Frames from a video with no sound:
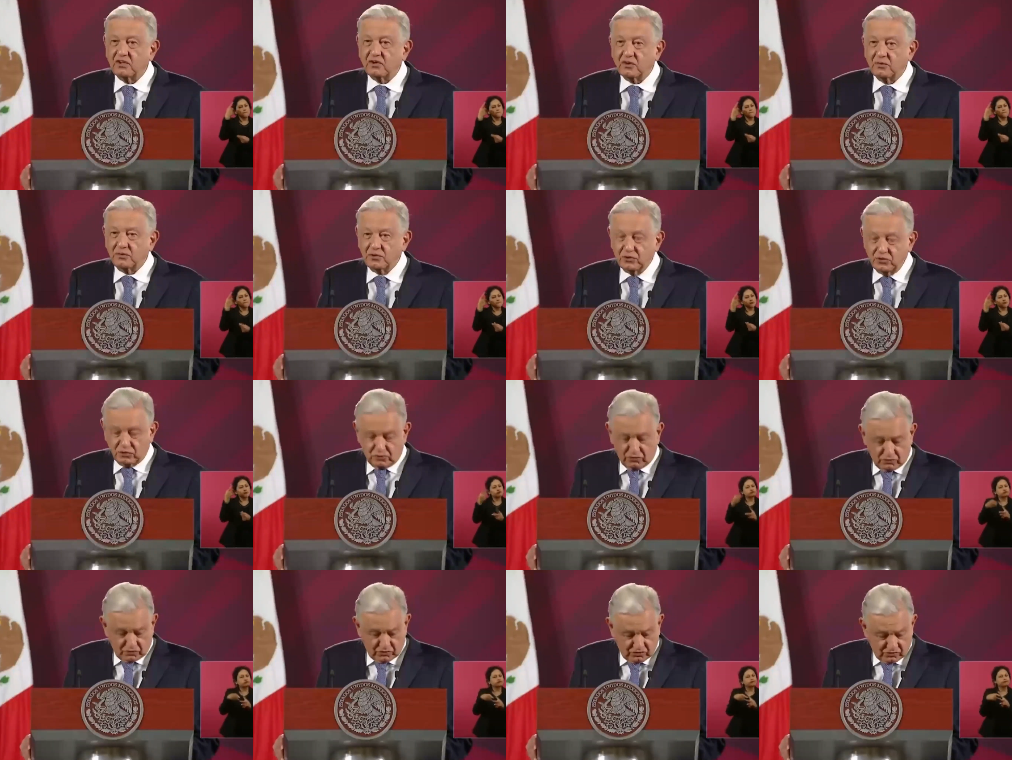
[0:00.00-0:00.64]
cinco
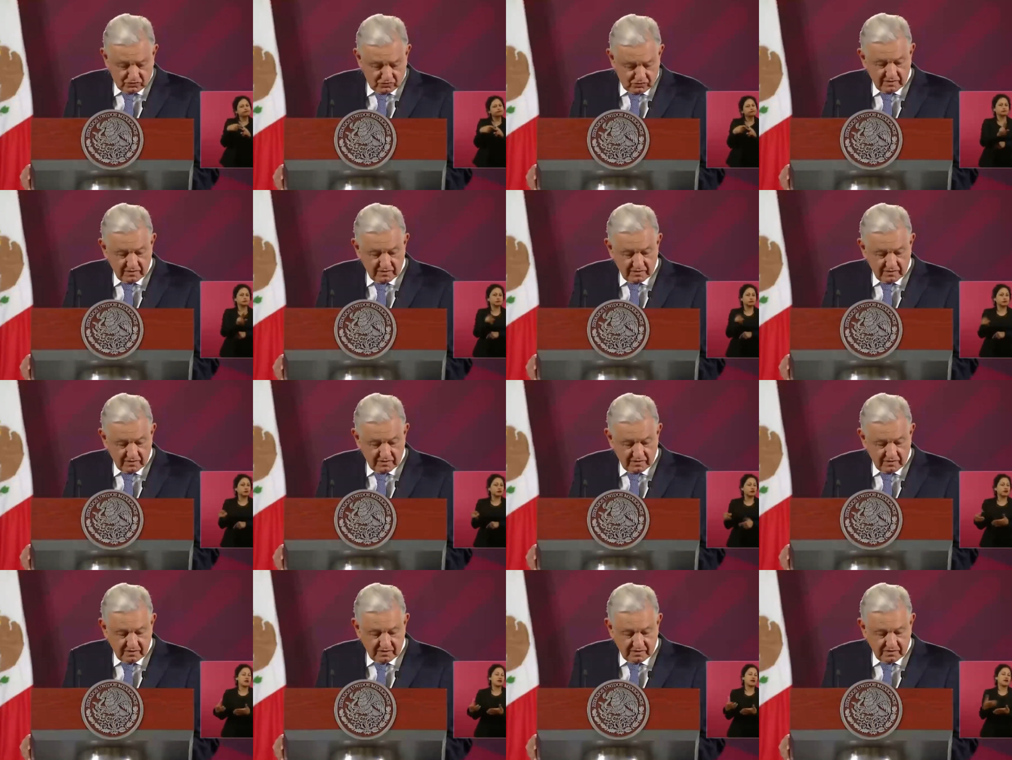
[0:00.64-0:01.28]
minutos.
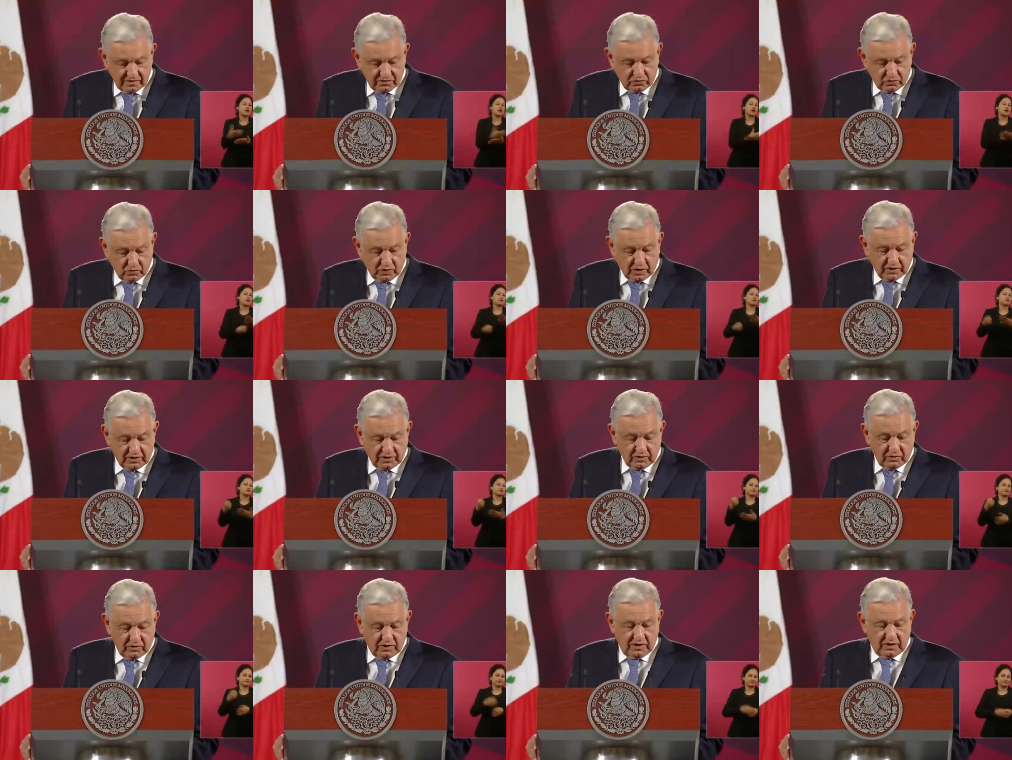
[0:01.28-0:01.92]
En su
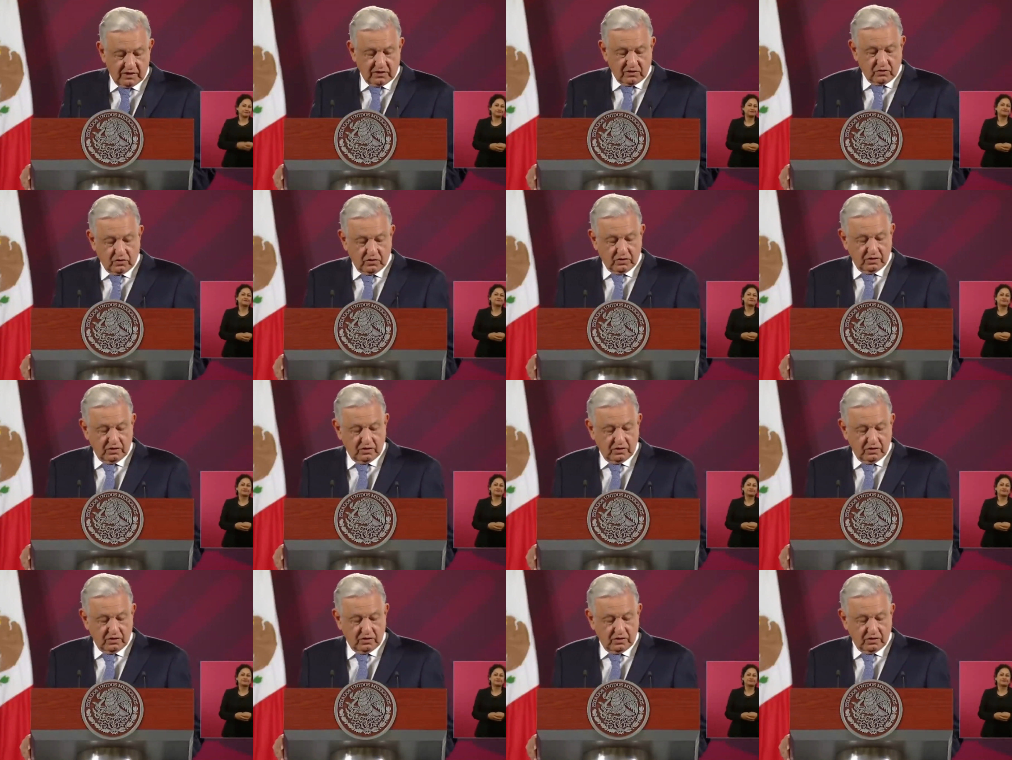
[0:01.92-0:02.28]
categoría,